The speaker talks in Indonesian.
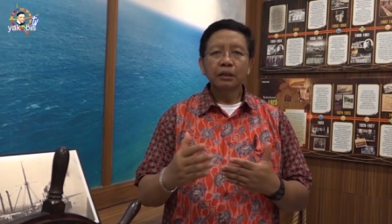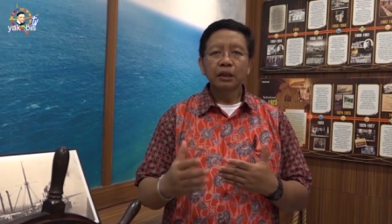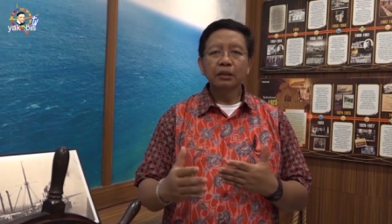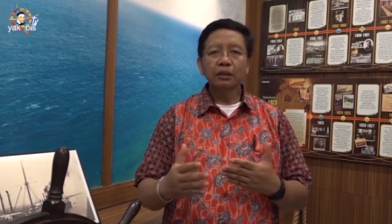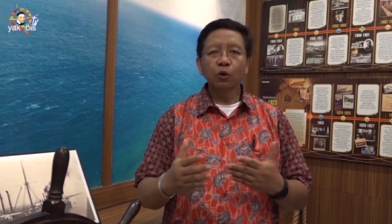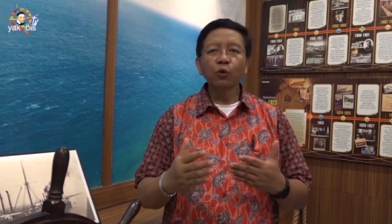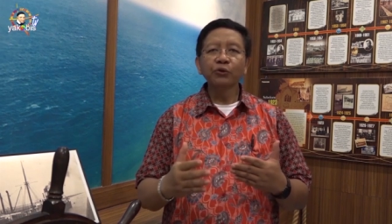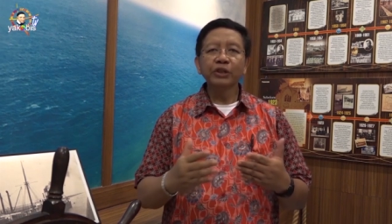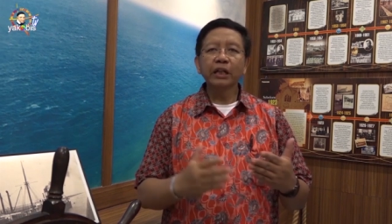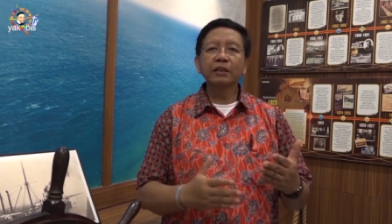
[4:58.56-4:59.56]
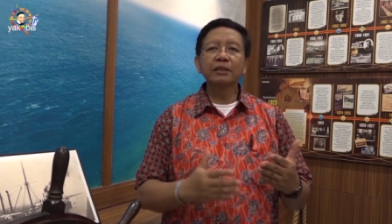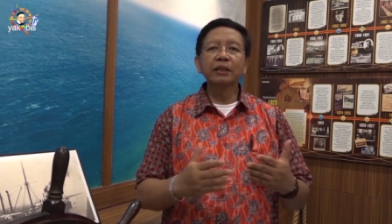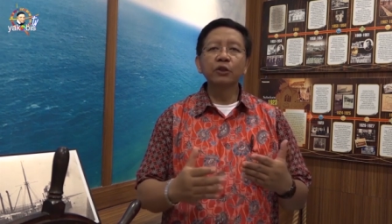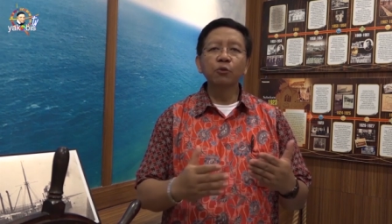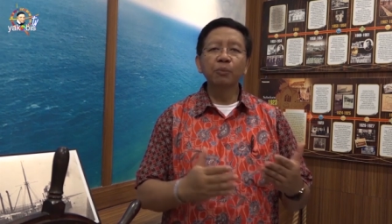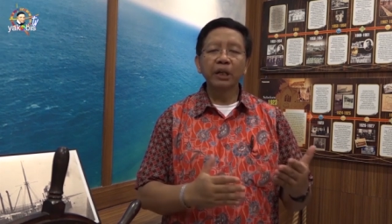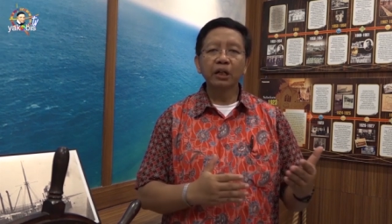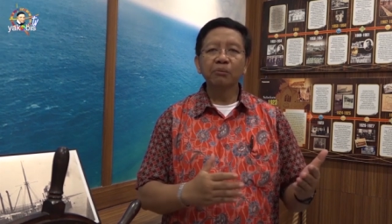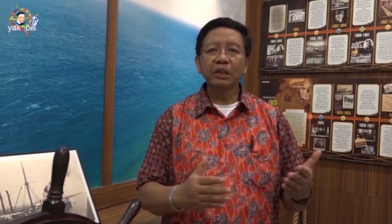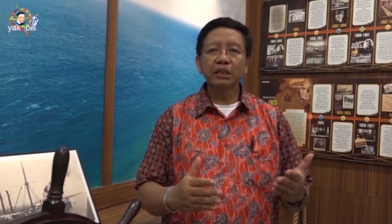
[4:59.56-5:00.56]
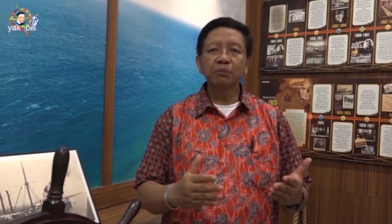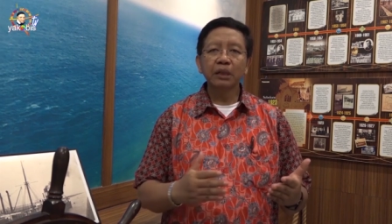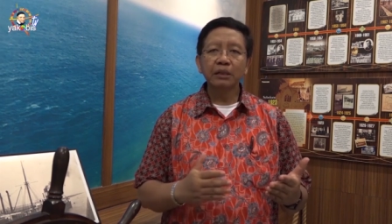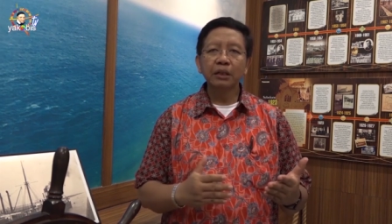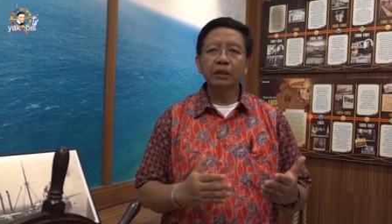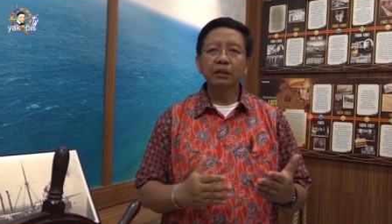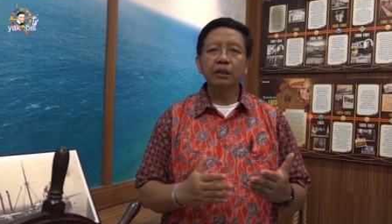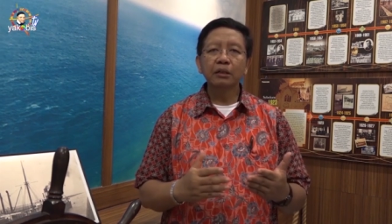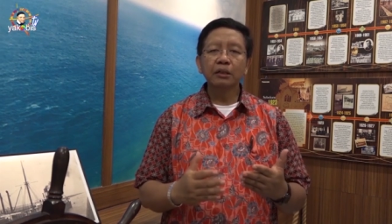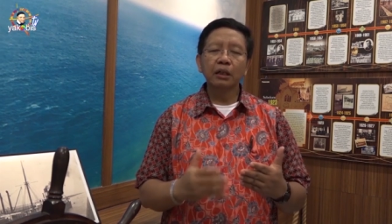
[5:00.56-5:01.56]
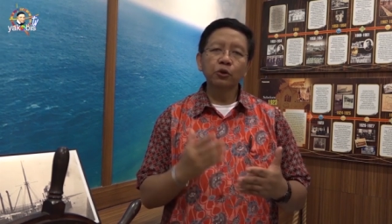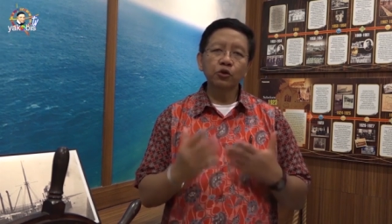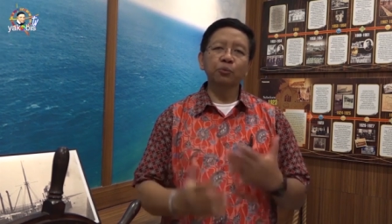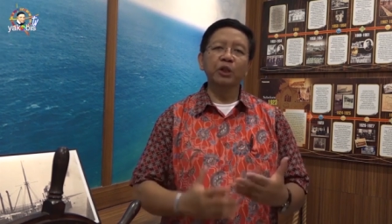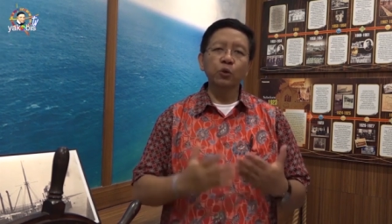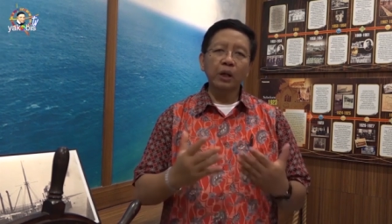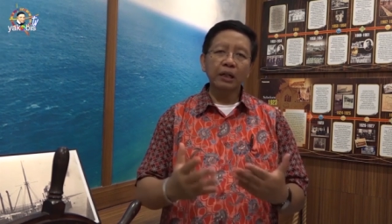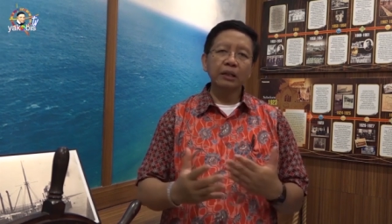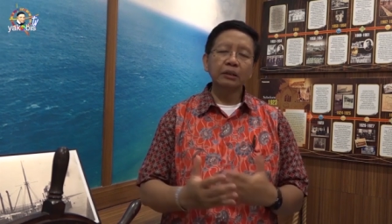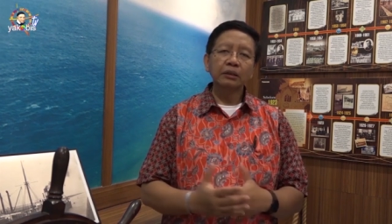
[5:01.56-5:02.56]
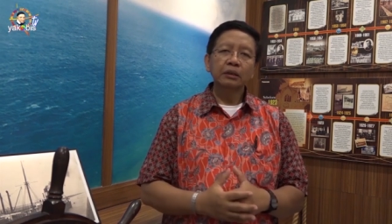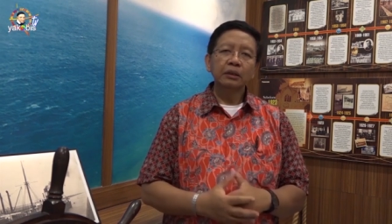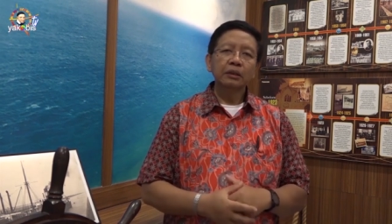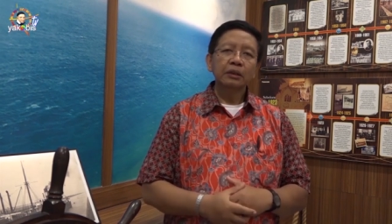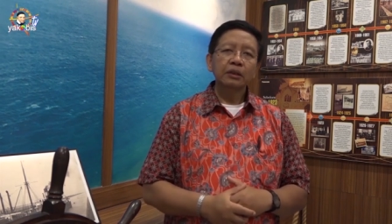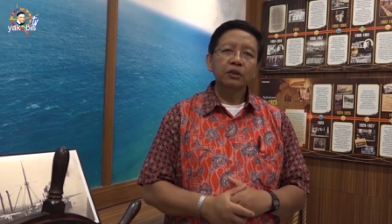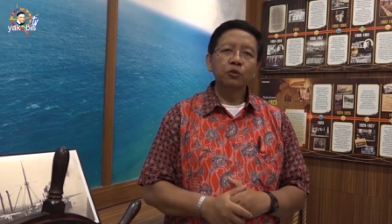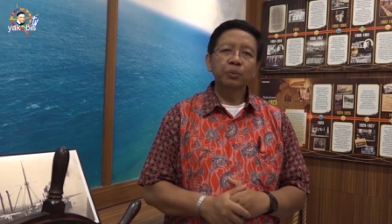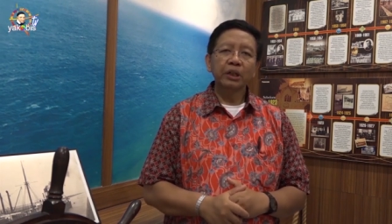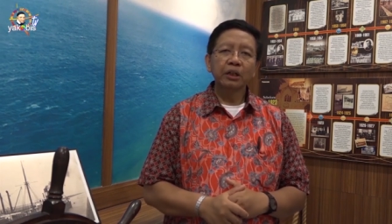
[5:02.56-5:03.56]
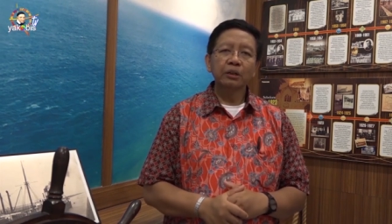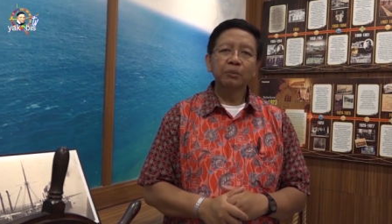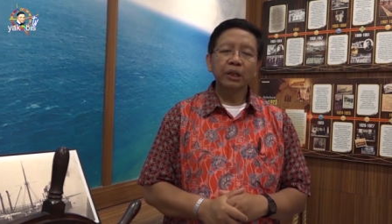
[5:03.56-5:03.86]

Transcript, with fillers: dan konteks hidup mereka masing-masing dan sekaligus mendoakan supaya